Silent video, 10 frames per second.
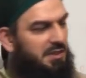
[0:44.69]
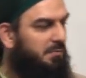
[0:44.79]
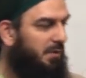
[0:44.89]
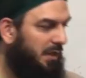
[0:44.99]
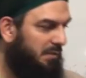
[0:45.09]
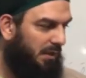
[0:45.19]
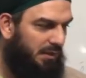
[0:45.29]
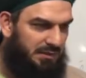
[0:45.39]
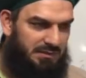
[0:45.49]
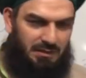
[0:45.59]
İbrahim
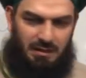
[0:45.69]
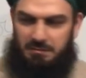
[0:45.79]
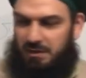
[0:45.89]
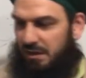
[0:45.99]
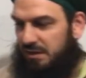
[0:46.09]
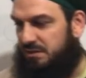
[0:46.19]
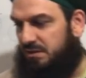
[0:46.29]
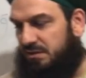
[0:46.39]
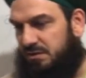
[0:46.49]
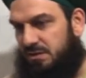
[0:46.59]
Aleyhisselam ile
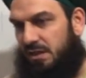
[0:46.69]
Hazreti Hızır